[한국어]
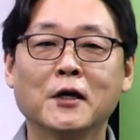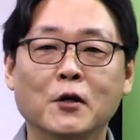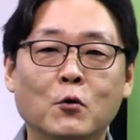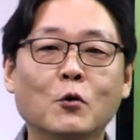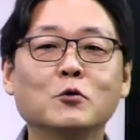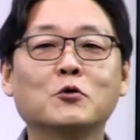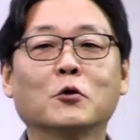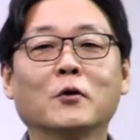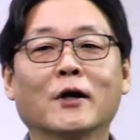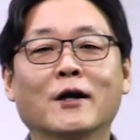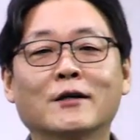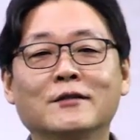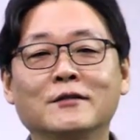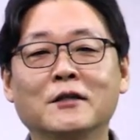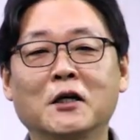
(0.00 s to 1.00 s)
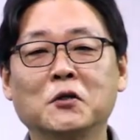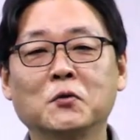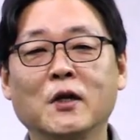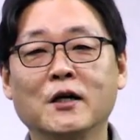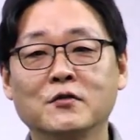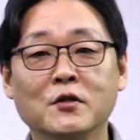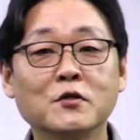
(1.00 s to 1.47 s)
공청회가 끝나고
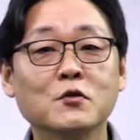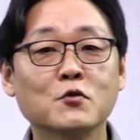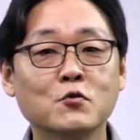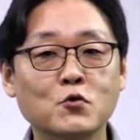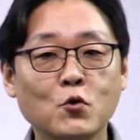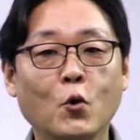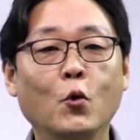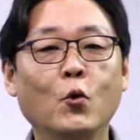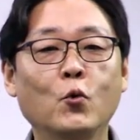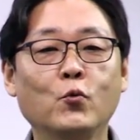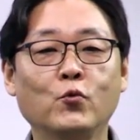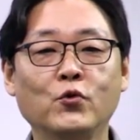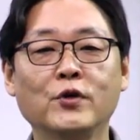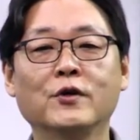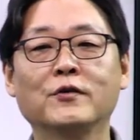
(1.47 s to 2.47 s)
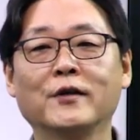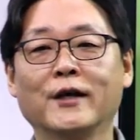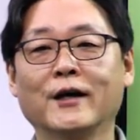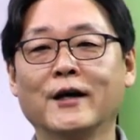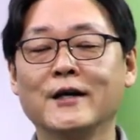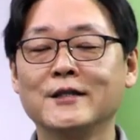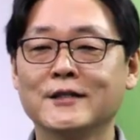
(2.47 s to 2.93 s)
나선
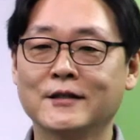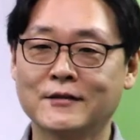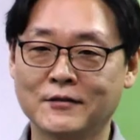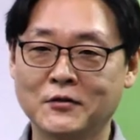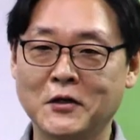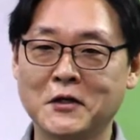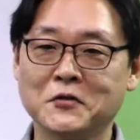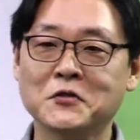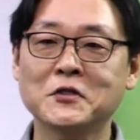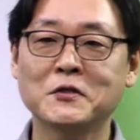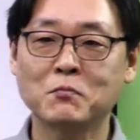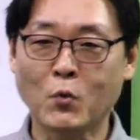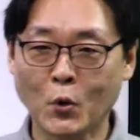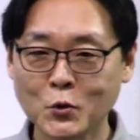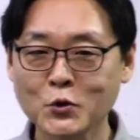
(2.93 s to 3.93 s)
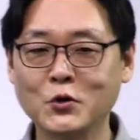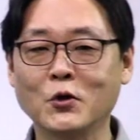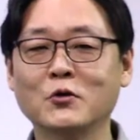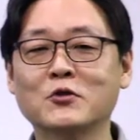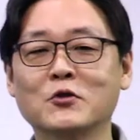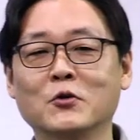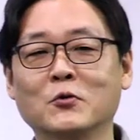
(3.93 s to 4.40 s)
소위원회가 이제 들어와서
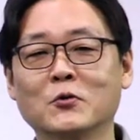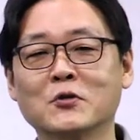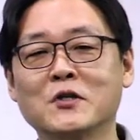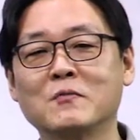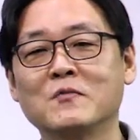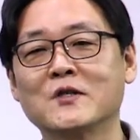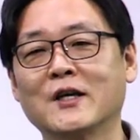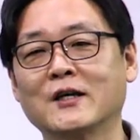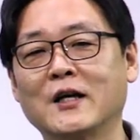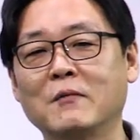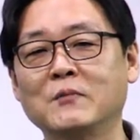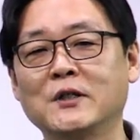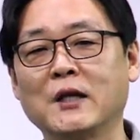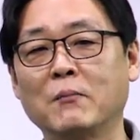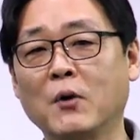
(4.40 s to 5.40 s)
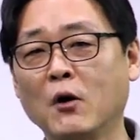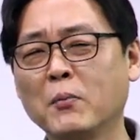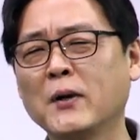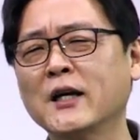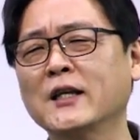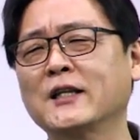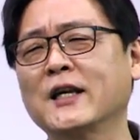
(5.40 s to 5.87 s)
본격적으로 심사를 합니다.
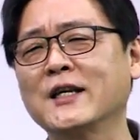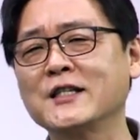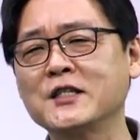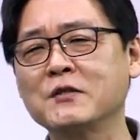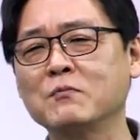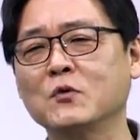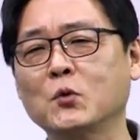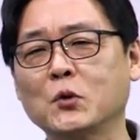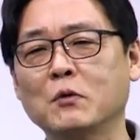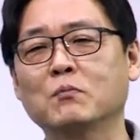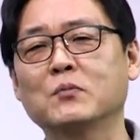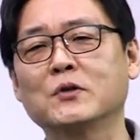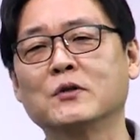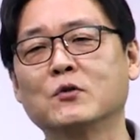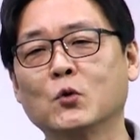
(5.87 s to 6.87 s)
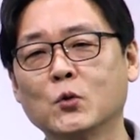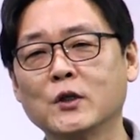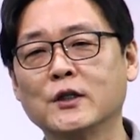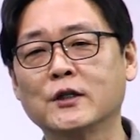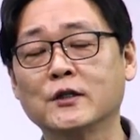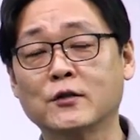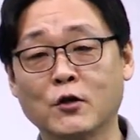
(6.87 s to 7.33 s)
법안에 대한 심도 깊은
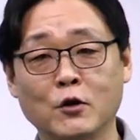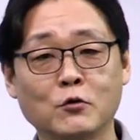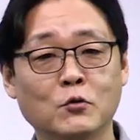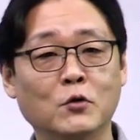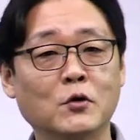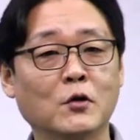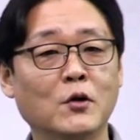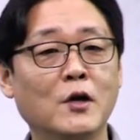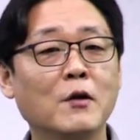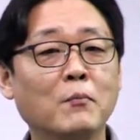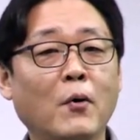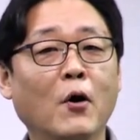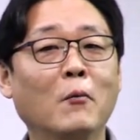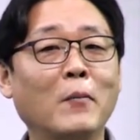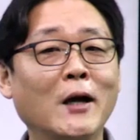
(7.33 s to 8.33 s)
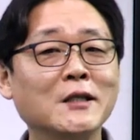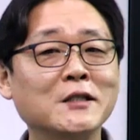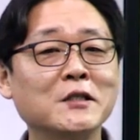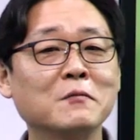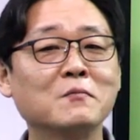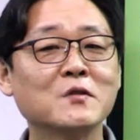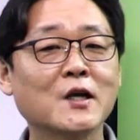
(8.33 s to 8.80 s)
논의는 결국
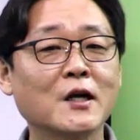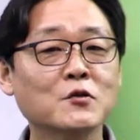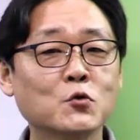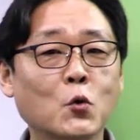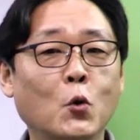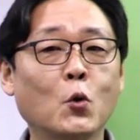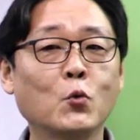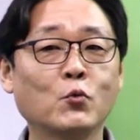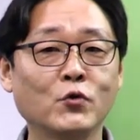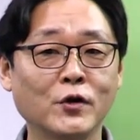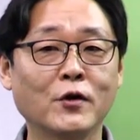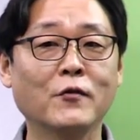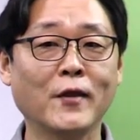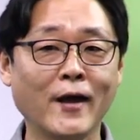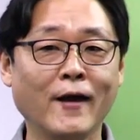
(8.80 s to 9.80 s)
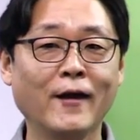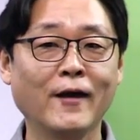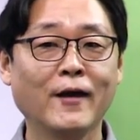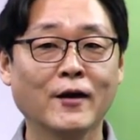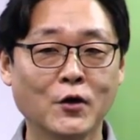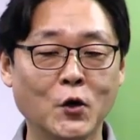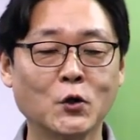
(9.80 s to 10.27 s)
법안심사소위원회
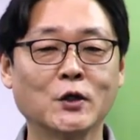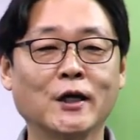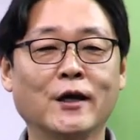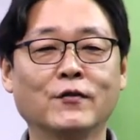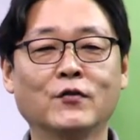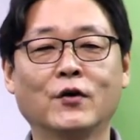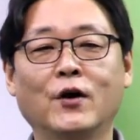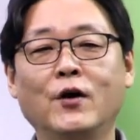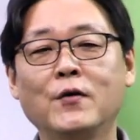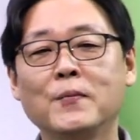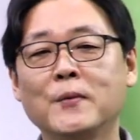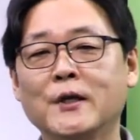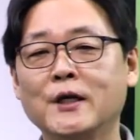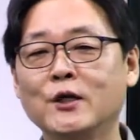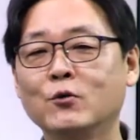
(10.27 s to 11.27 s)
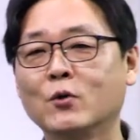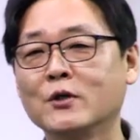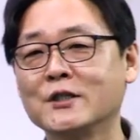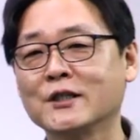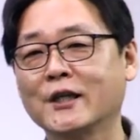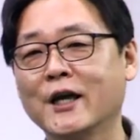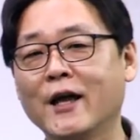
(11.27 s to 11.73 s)
거기에서
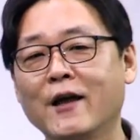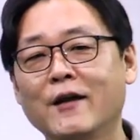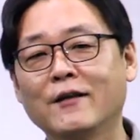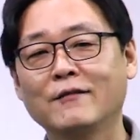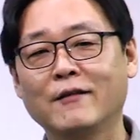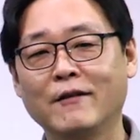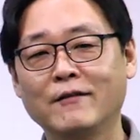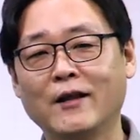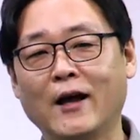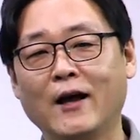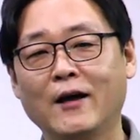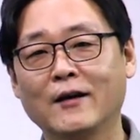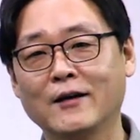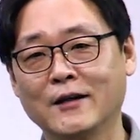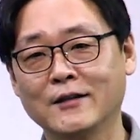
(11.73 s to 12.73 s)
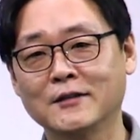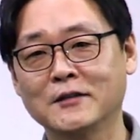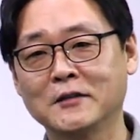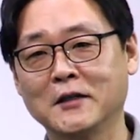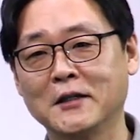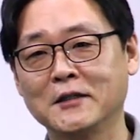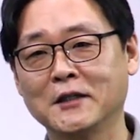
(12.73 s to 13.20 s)
이루어지게 된다라는
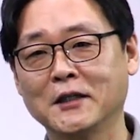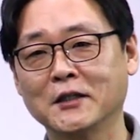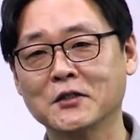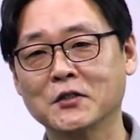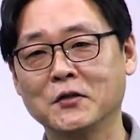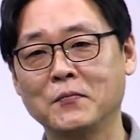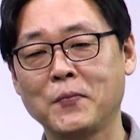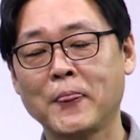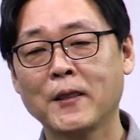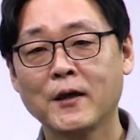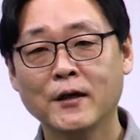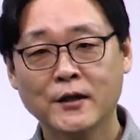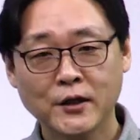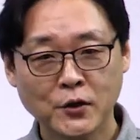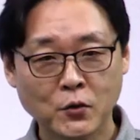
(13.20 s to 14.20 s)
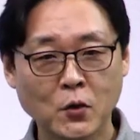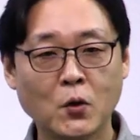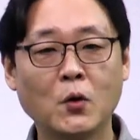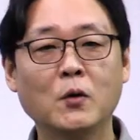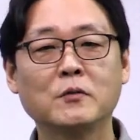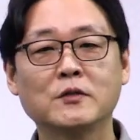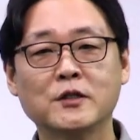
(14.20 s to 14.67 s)
그러한 얘기죠.
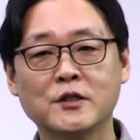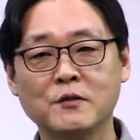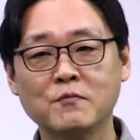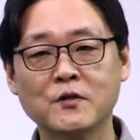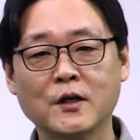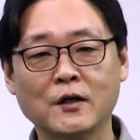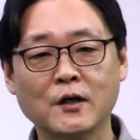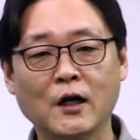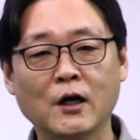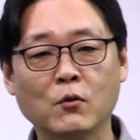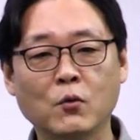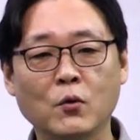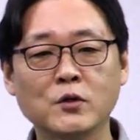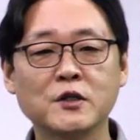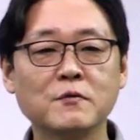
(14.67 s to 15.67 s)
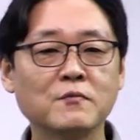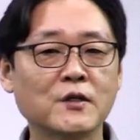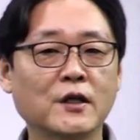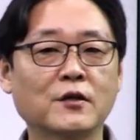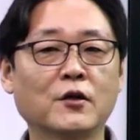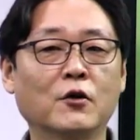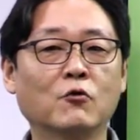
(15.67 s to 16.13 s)
그리고 이제 심사를 하고
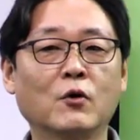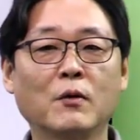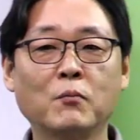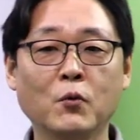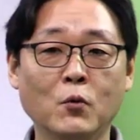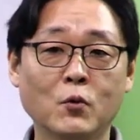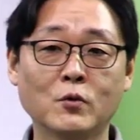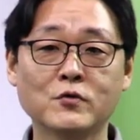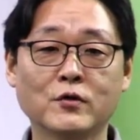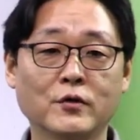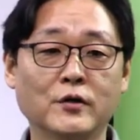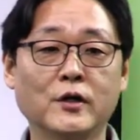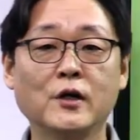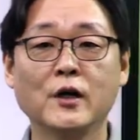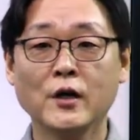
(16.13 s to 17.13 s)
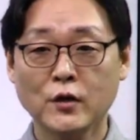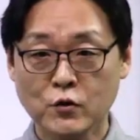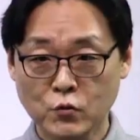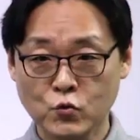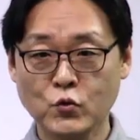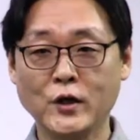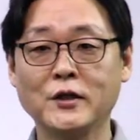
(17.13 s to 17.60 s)
심사 결과 보고서를
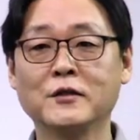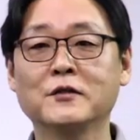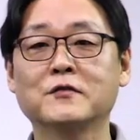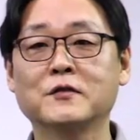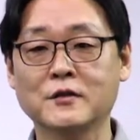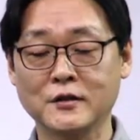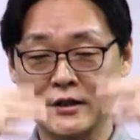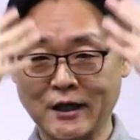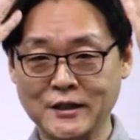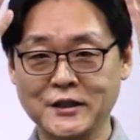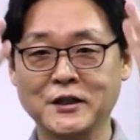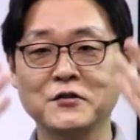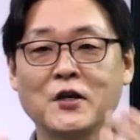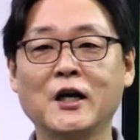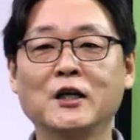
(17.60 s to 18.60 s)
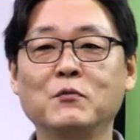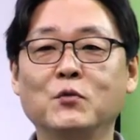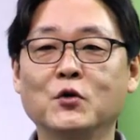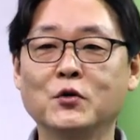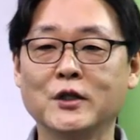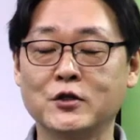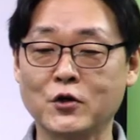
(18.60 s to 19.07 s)
그 위에 있는 그 자신의
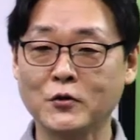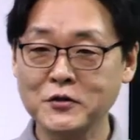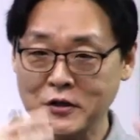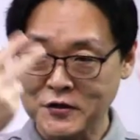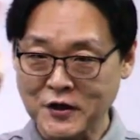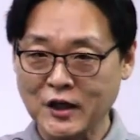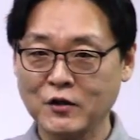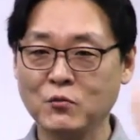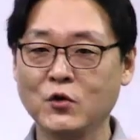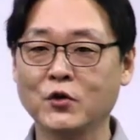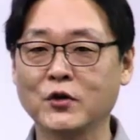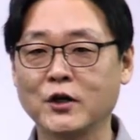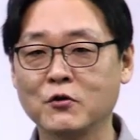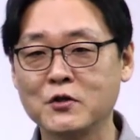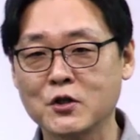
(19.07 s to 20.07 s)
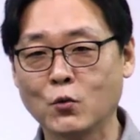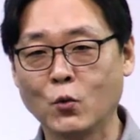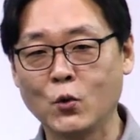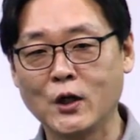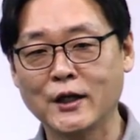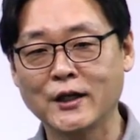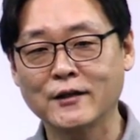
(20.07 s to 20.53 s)
상임위원회 전체 상임위원회로 이제
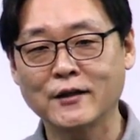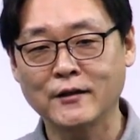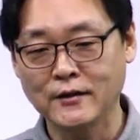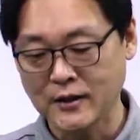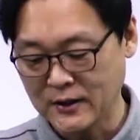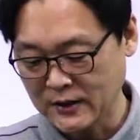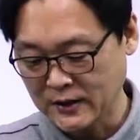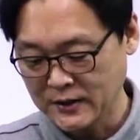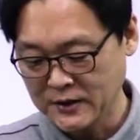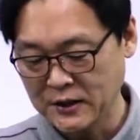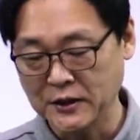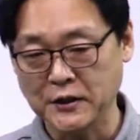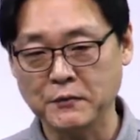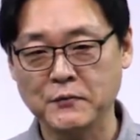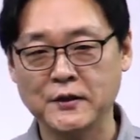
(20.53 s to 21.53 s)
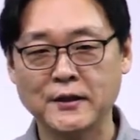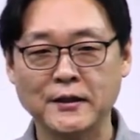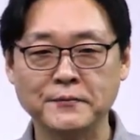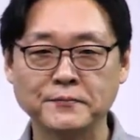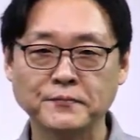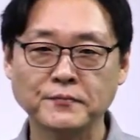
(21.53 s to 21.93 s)
올리게 된다라는 얘기입니다.